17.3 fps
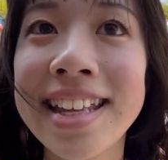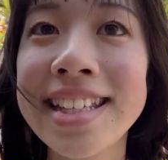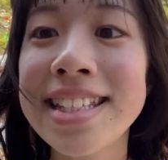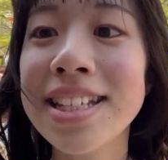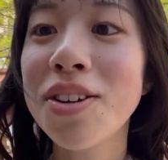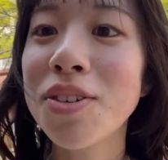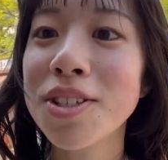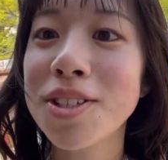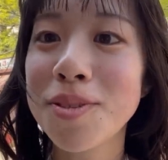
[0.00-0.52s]

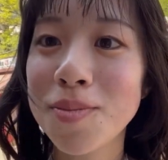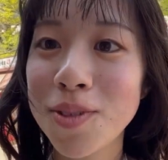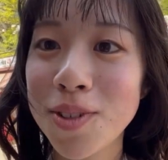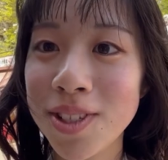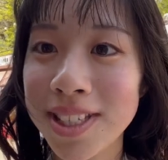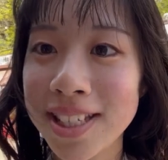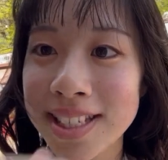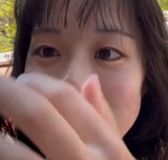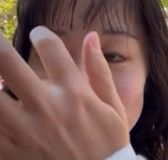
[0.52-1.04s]
ちご
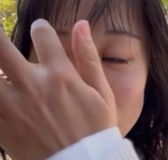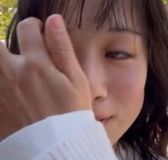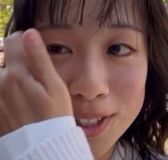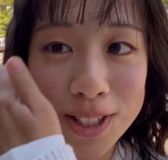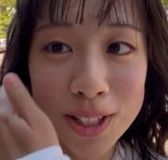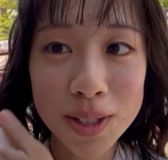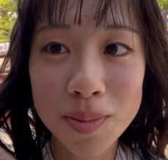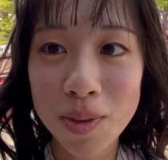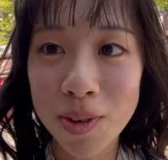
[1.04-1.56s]

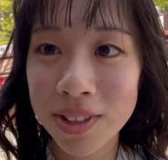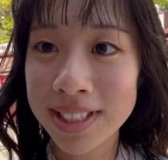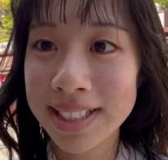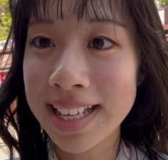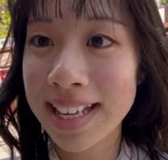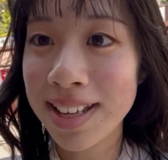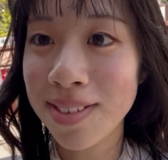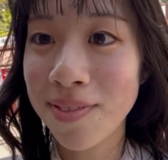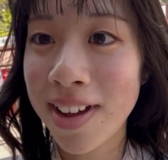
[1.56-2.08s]
スムージー注文
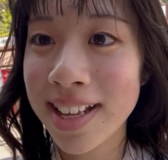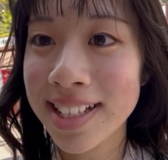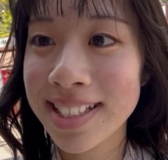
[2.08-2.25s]
してきま